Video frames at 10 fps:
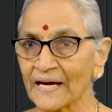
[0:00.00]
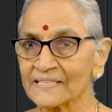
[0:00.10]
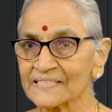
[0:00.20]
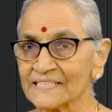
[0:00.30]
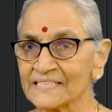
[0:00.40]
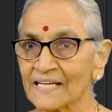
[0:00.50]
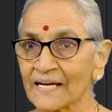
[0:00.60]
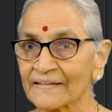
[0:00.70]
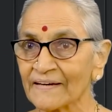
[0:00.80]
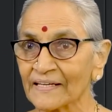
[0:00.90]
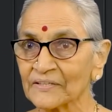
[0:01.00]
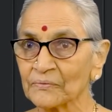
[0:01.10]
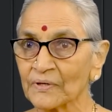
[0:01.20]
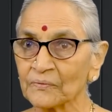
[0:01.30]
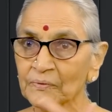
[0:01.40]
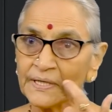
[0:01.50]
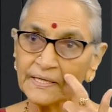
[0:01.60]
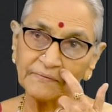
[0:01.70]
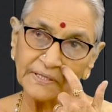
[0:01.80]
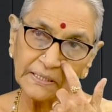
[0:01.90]
యాడ్స్ ఇచ్చి అట్రాక్టివ్గా
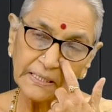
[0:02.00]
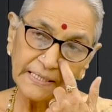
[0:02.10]
ఉండేవి